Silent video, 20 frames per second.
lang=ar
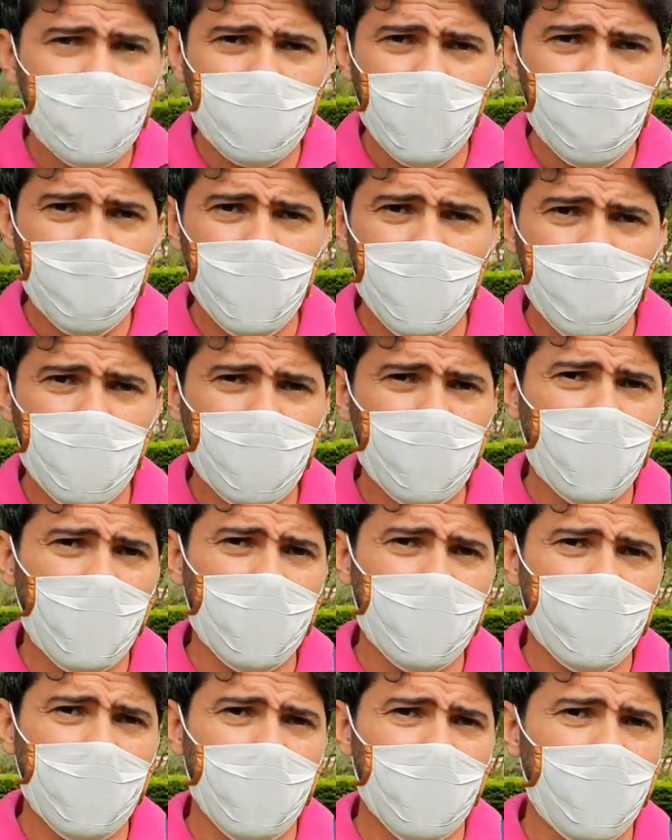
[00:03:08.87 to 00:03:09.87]
الجميع ماشي
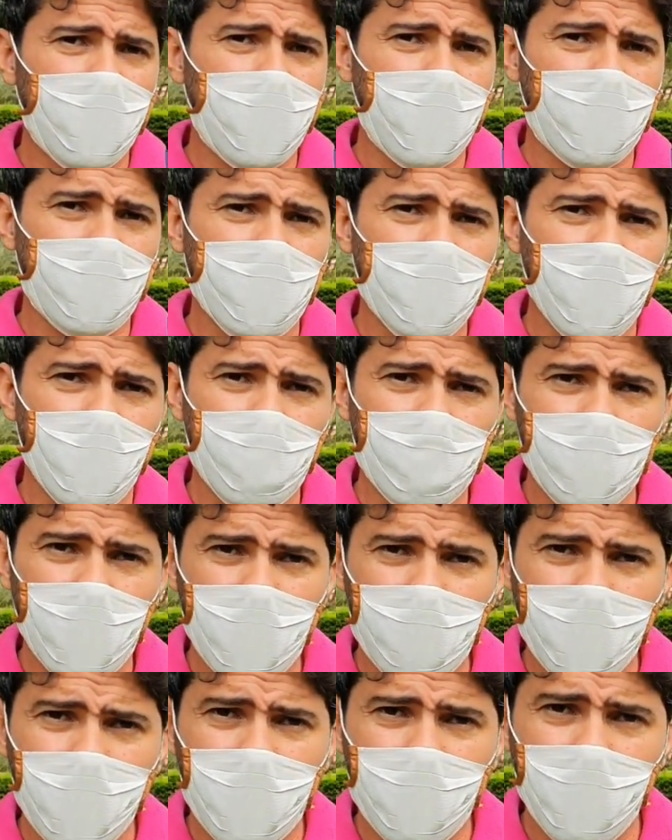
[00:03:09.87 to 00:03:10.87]
غير ديال المراكشين او ديال
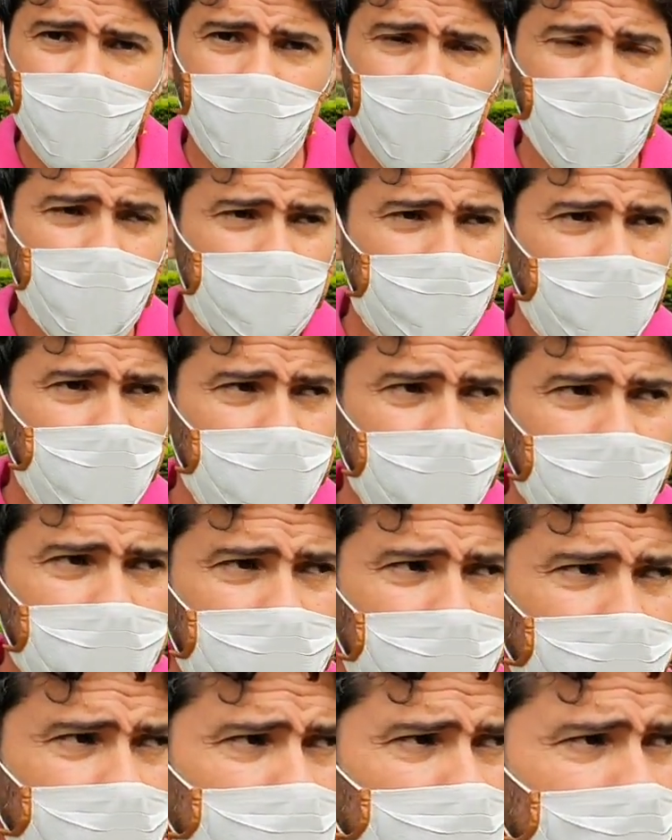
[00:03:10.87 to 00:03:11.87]
المغاربه هو ديال
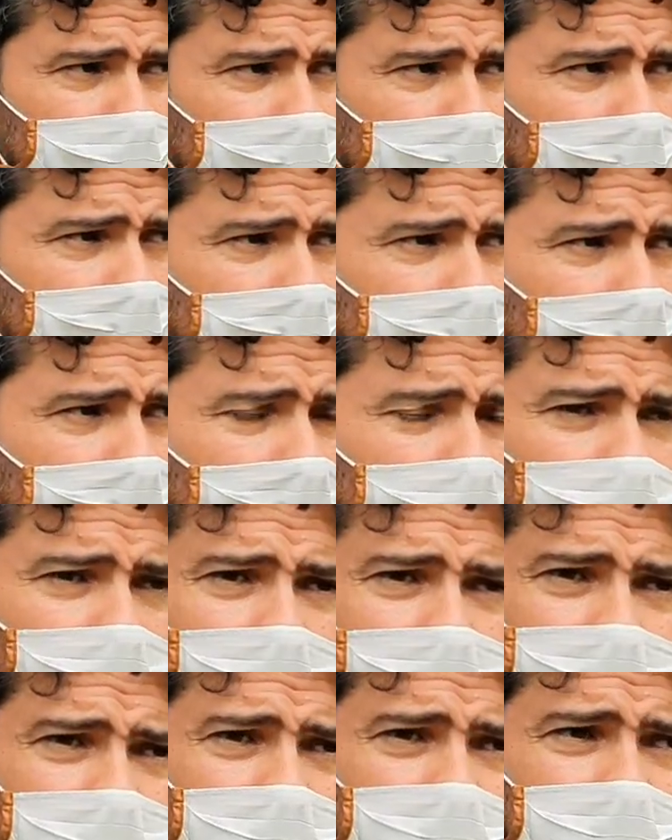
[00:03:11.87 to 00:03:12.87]
العالم
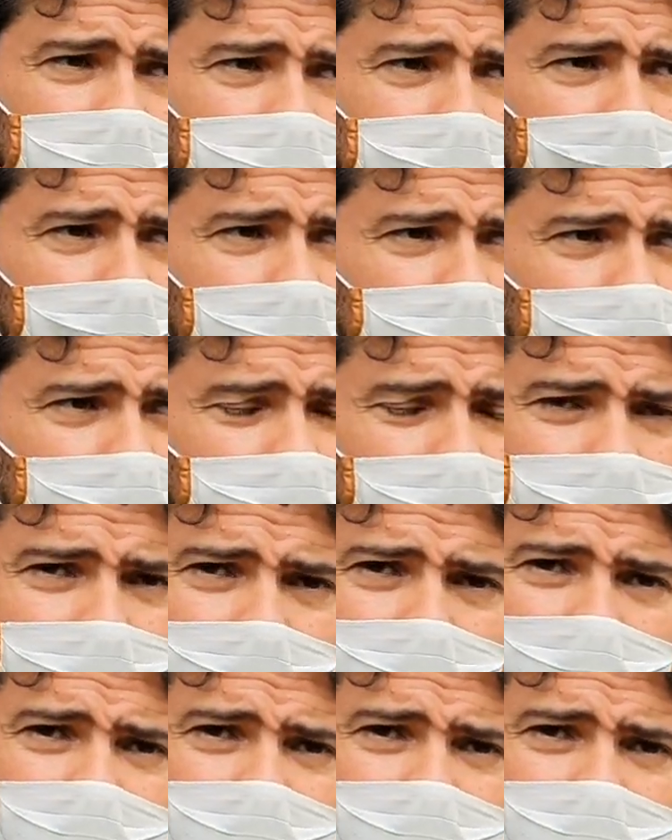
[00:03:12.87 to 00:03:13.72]
ولكن اش درنا